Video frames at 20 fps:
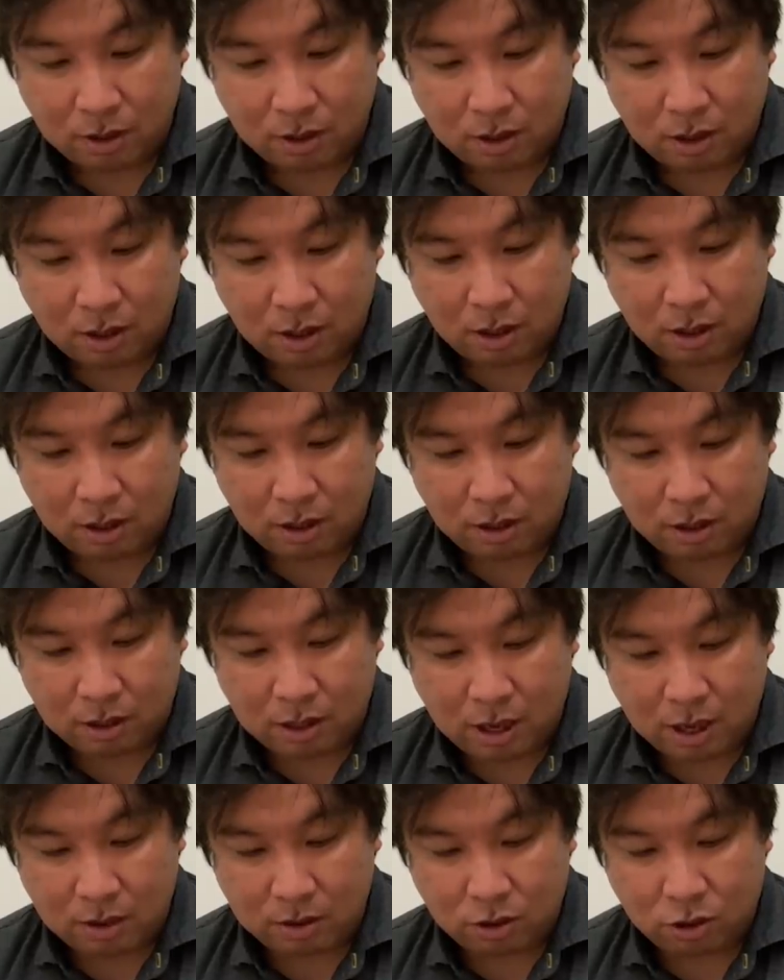えー、
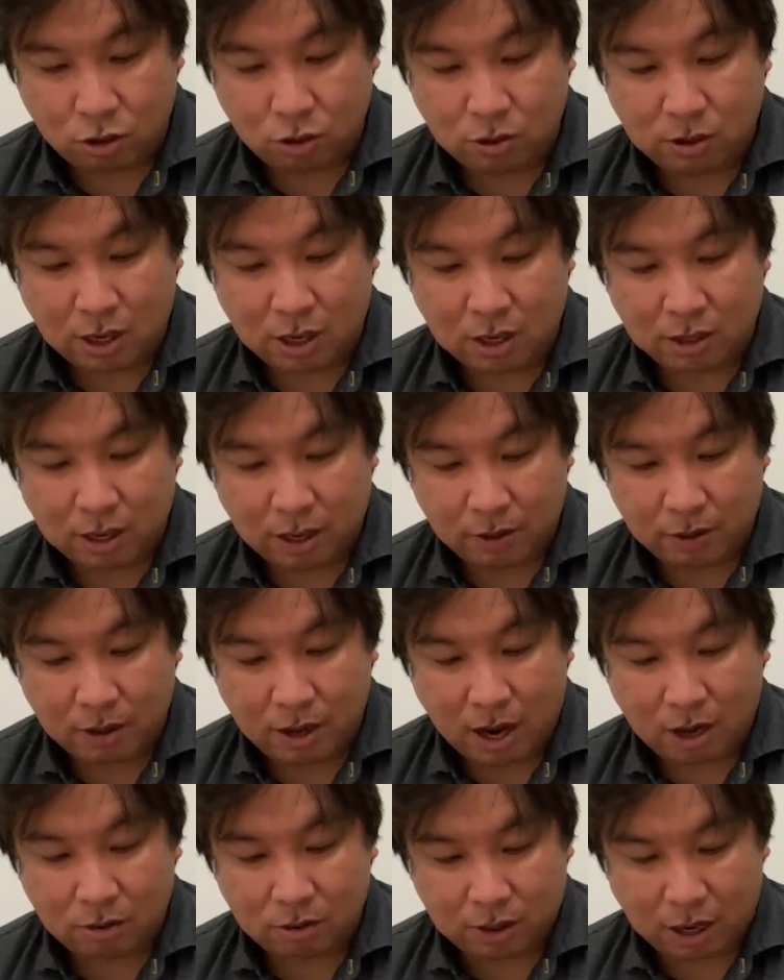2017年
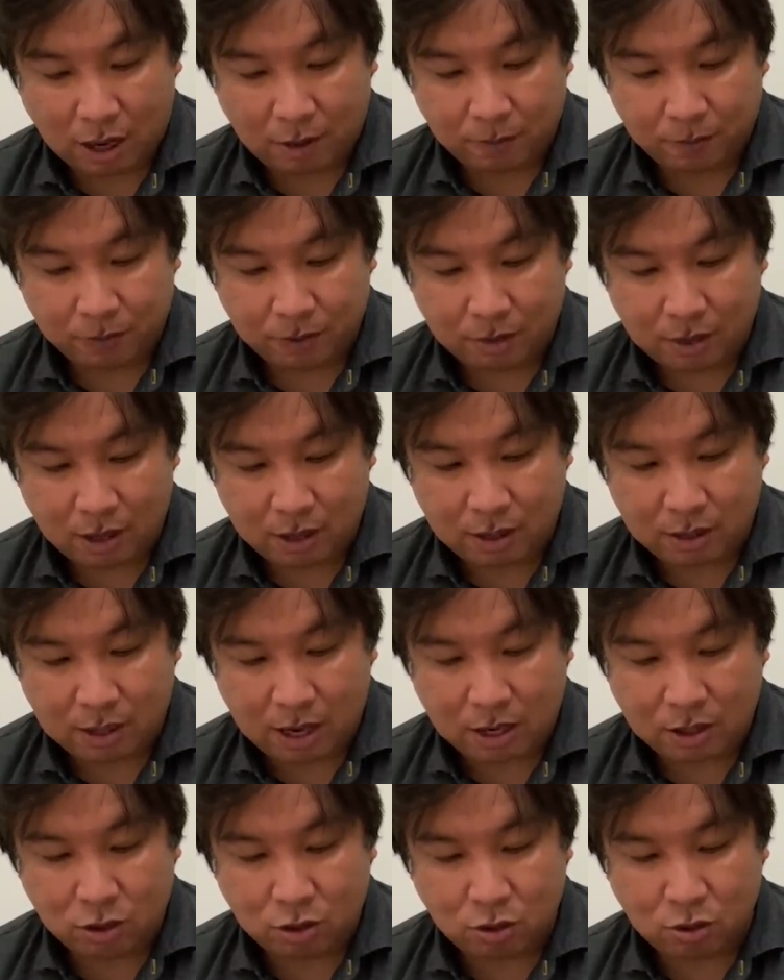楽天で
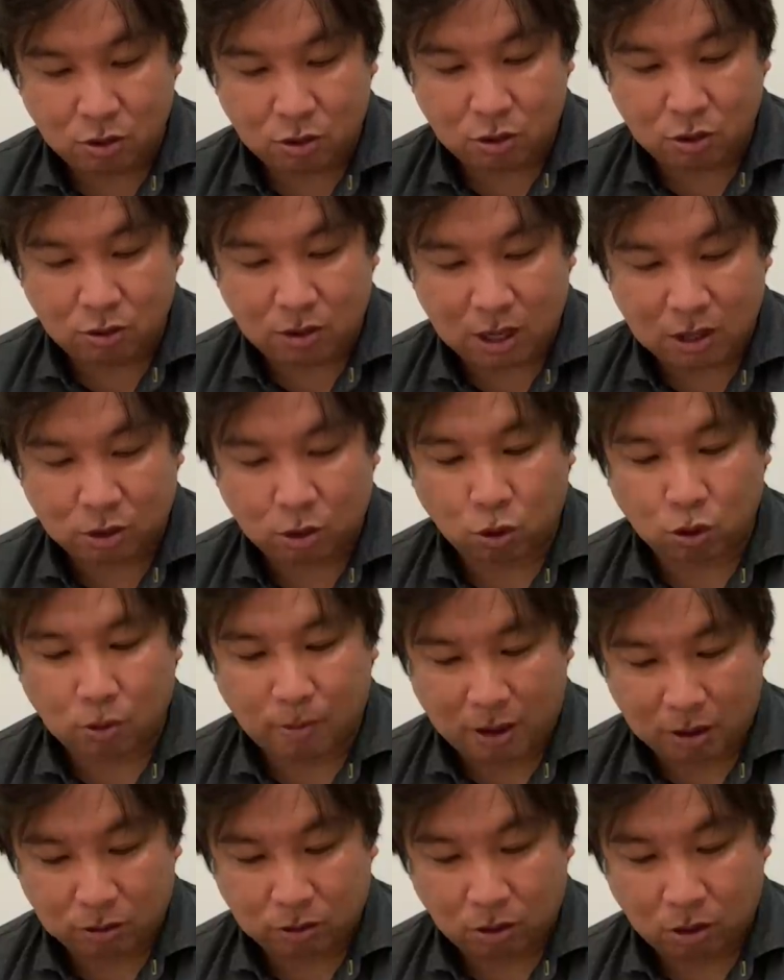2019年
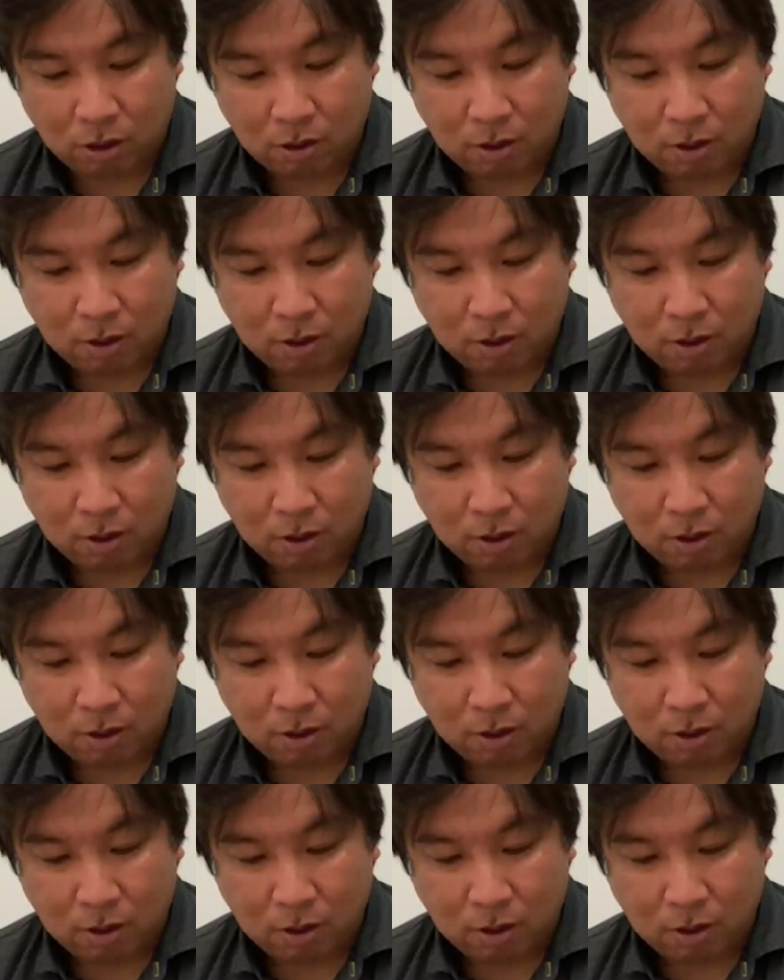ソフトバンクと、